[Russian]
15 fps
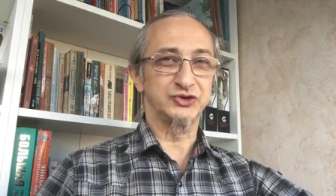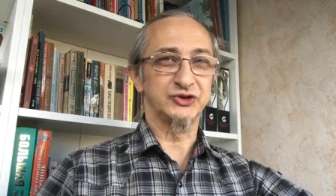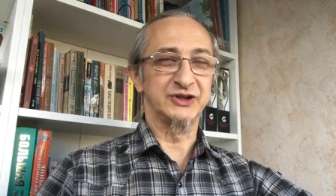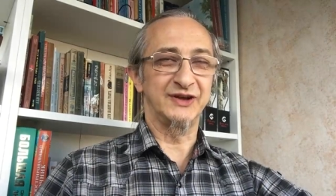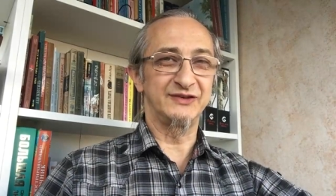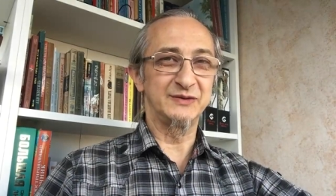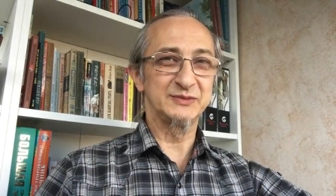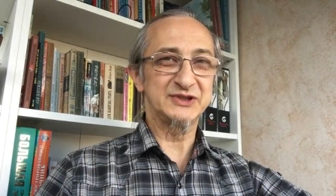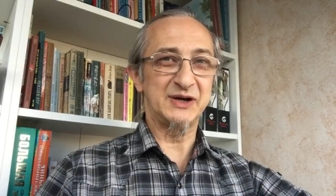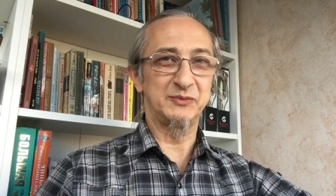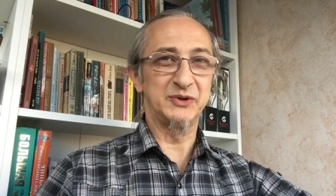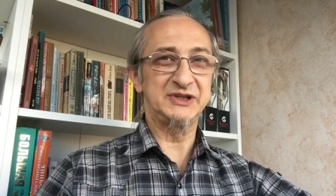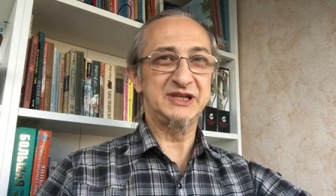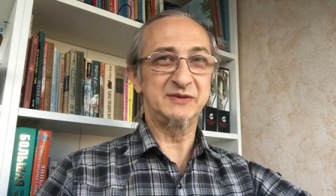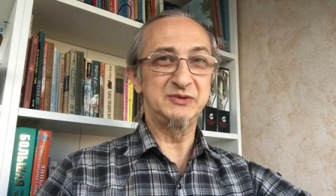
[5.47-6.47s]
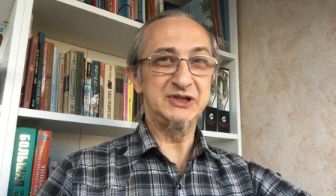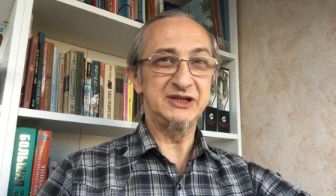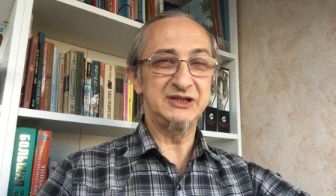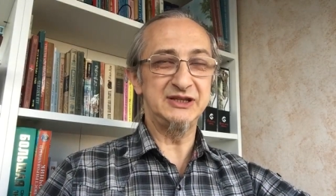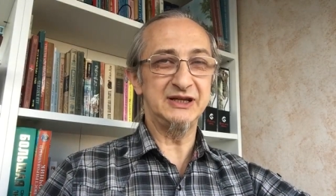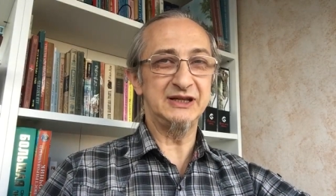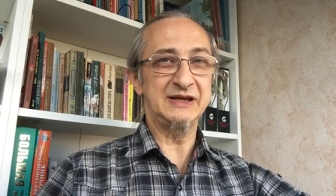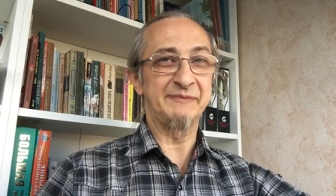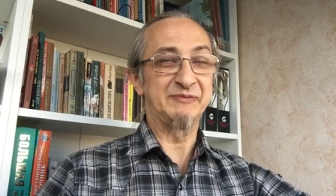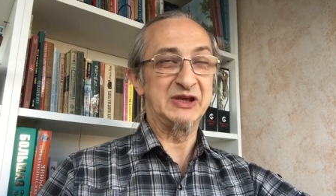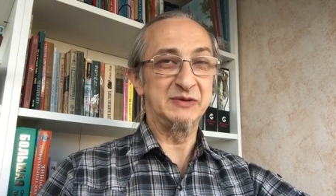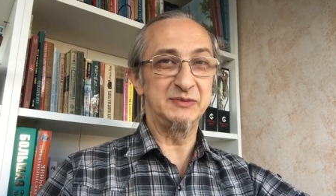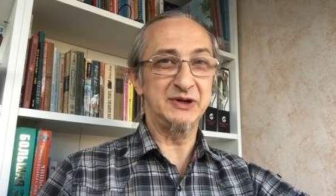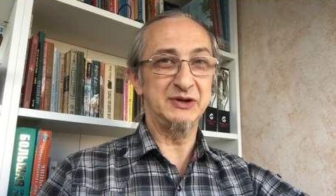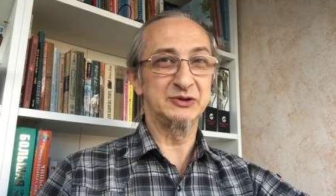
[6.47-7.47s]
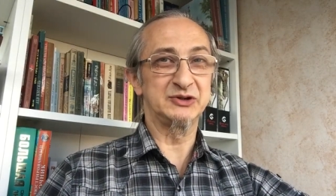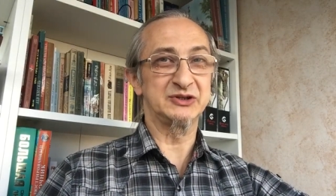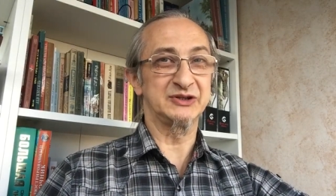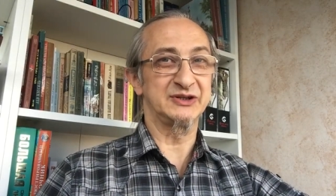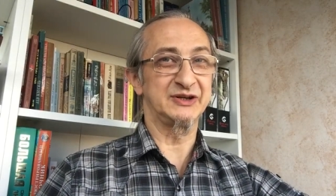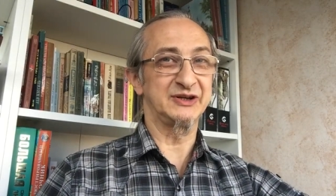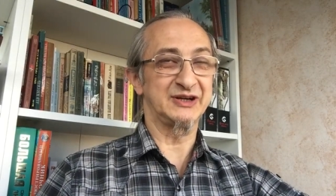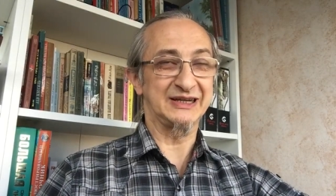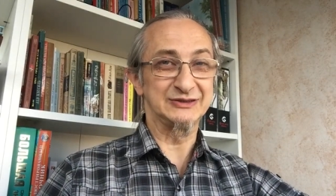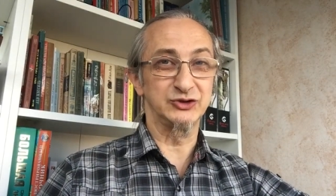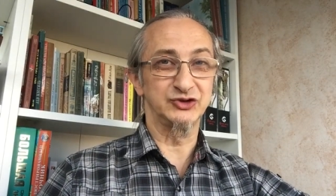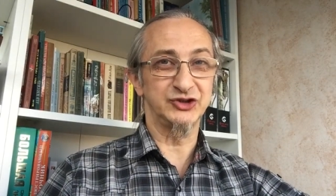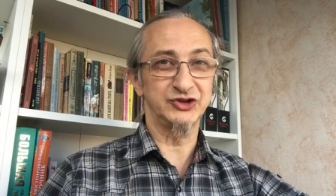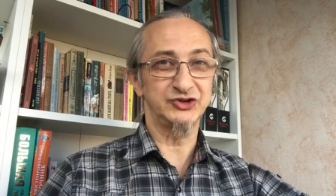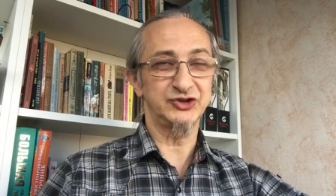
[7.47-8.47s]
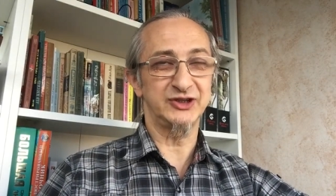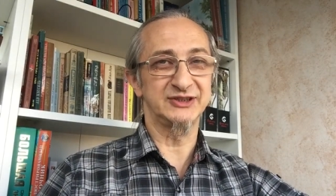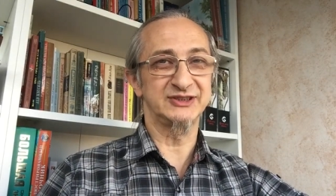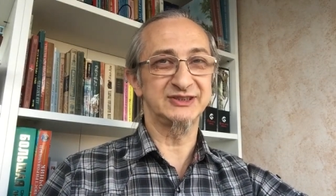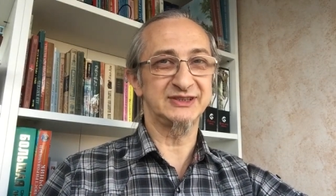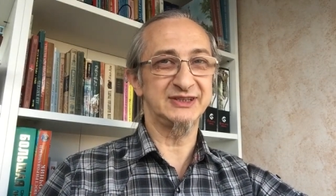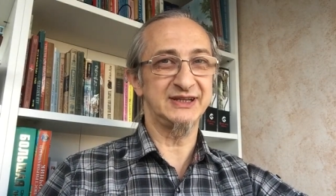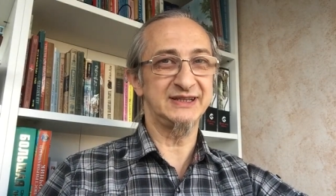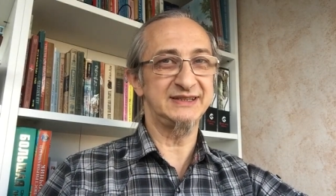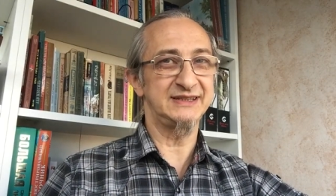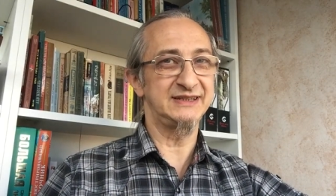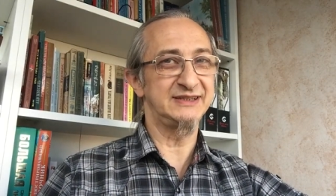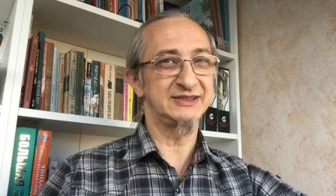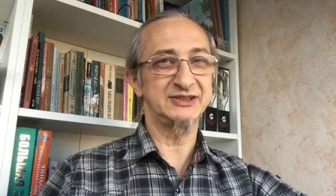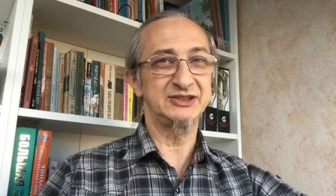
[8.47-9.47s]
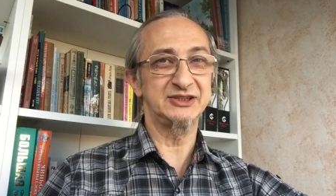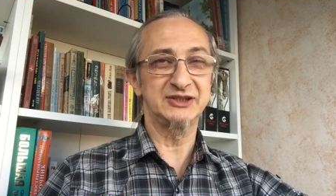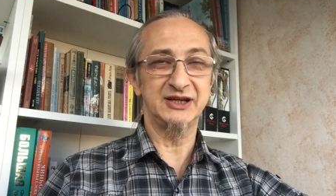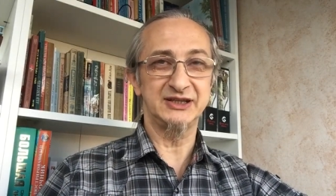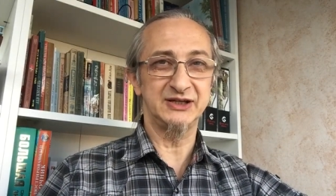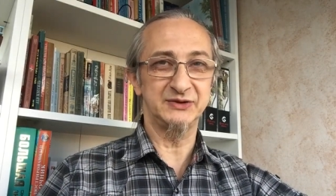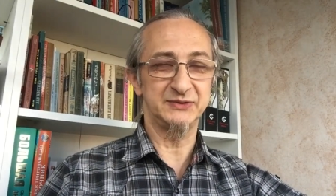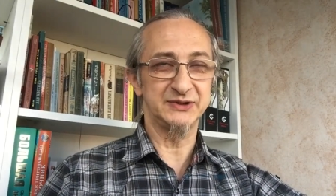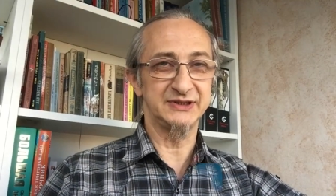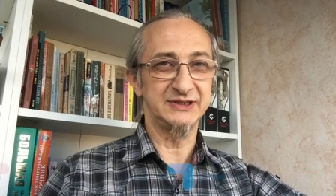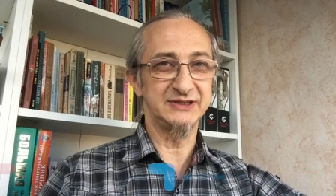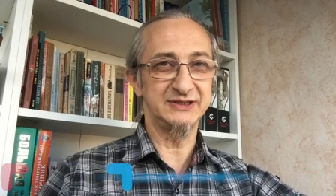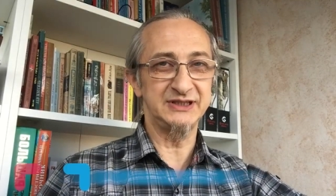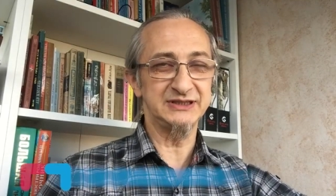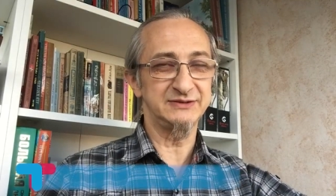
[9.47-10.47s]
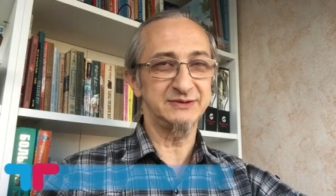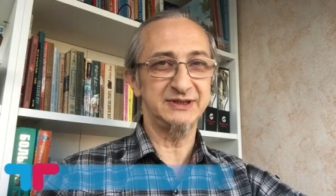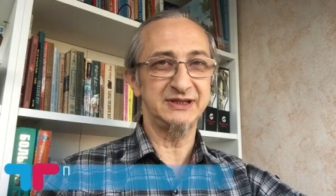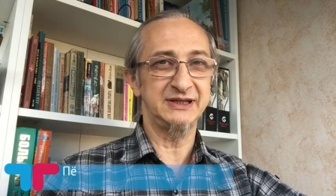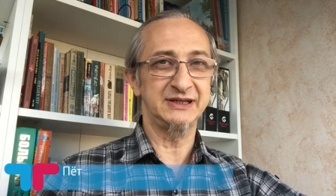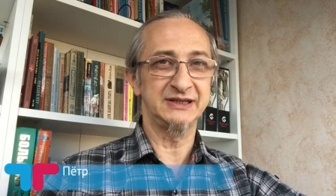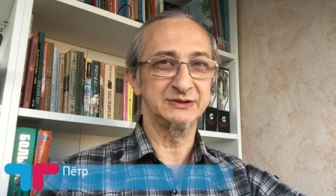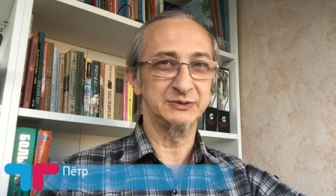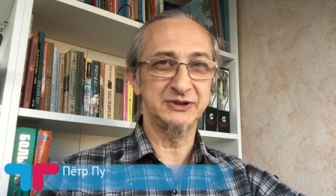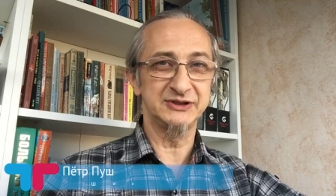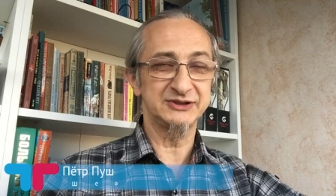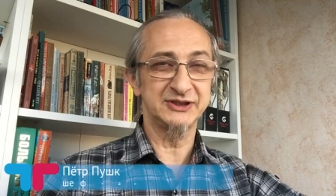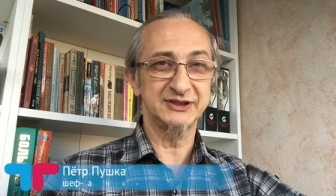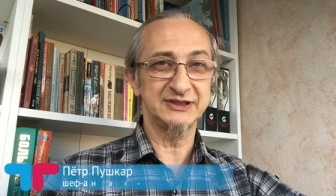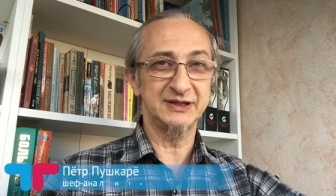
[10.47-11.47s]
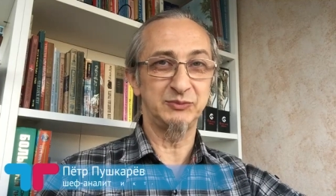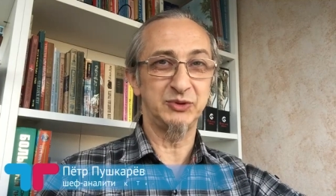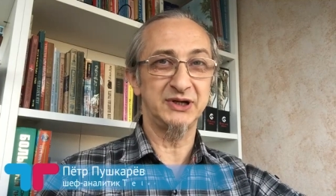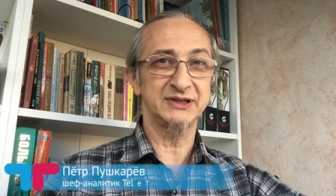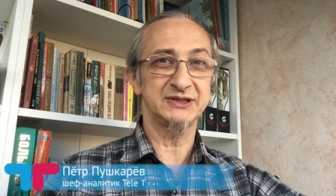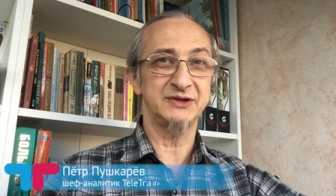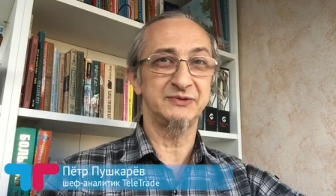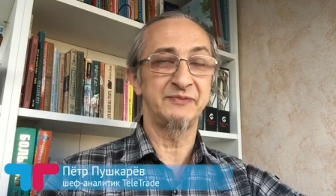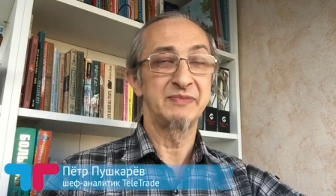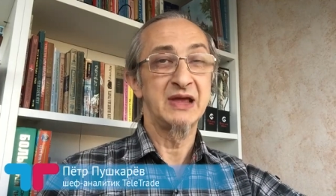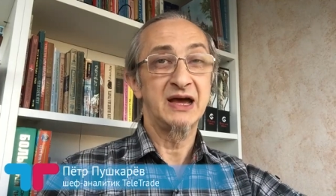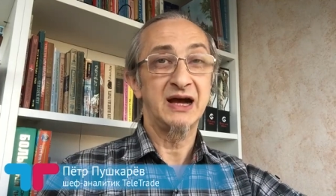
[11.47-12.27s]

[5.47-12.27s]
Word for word: ж, главным событием недели имеет э, хороший шанс стать не заседание ФДРезерва и других центробанков,